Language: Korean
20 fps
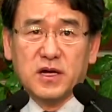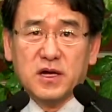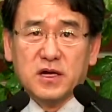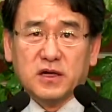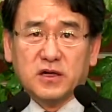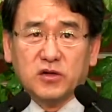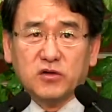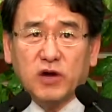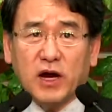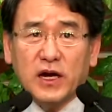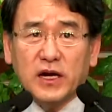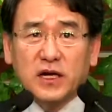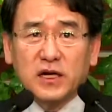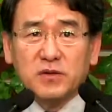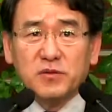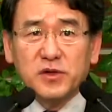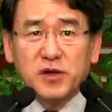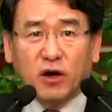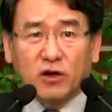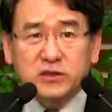그리고
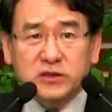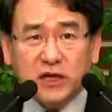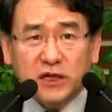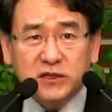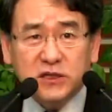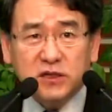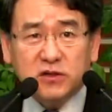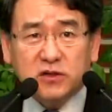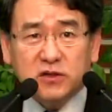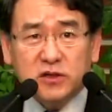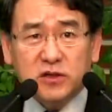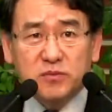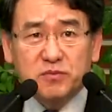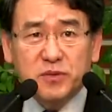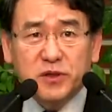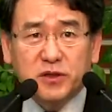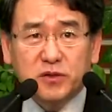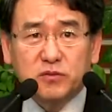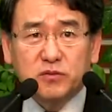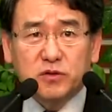하나님이 역사하실 것을
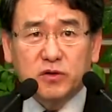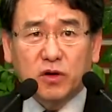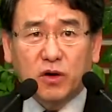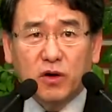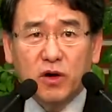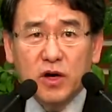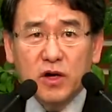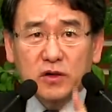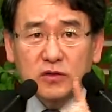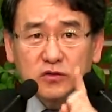믿음으로